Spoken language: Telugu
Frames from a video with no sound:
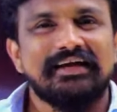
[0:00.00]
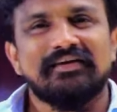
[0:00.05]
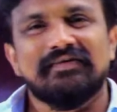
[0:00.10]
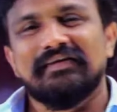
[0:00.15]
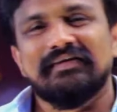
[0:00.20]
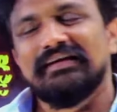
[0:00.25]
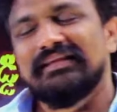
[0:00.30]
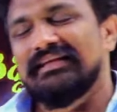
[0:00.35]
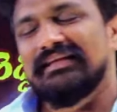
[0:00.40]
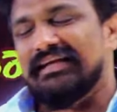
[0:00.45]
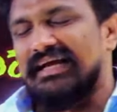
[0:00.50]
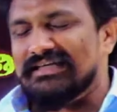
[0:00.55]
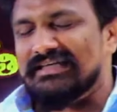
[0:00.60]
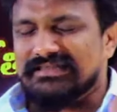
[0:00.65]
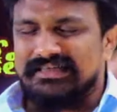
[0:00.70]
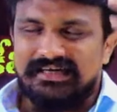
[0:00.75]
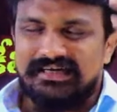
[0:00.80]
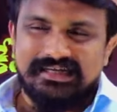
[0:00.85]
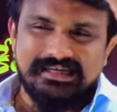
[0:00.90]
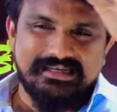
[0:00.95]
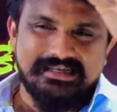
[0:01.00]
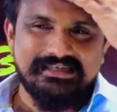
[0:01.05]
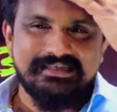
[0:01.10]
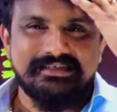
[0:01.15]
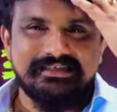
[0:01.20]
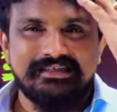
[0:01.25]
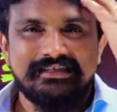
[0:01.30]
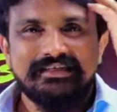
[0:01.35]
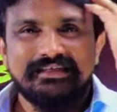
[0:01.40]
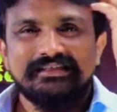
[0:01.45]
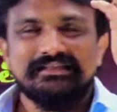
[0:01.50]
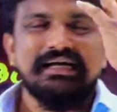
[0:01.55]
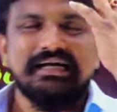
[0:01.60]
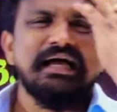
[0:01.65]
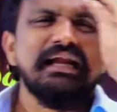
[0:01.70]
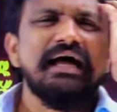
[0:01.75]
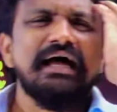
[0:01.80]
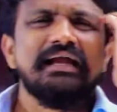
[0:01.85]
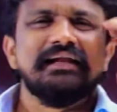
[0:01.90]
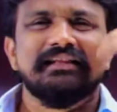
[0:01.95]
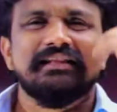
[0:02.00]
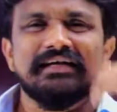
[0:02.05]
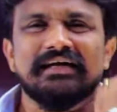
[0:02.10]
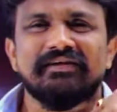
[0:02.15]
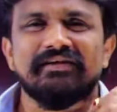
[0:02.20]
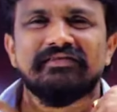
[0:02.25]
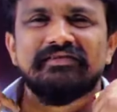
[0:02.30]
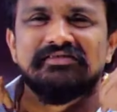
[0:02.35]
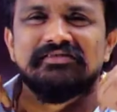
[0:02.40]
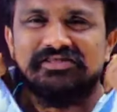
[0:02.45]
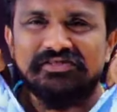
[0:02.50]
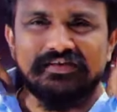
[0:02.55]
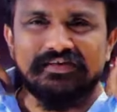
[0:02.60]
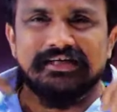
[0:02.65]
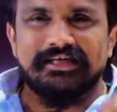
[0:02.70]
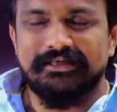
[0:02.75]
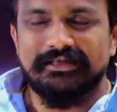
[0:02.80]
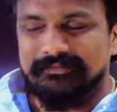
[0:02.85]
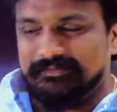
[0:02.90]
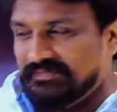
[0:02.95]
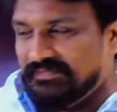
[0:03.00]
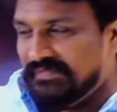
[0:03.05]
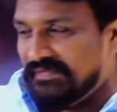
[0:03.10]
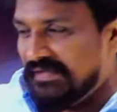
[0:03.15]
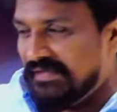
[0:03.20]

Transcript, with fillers: వెళ్ళడం అనేది రాష్ట్రానికి చాలా ఆనందకరమైన విషయం అండి